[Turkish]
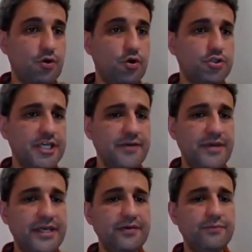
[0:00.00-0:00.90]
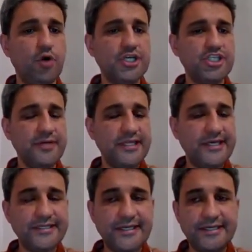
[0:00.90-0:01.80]
ÖSYM bu
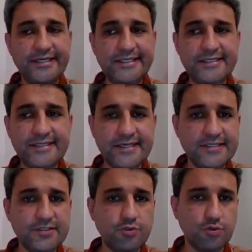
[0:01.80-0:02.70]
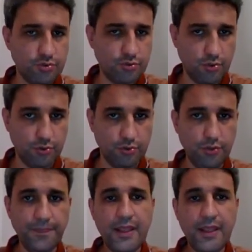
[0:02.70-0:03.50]
aşamalardan iki tane soru sordu.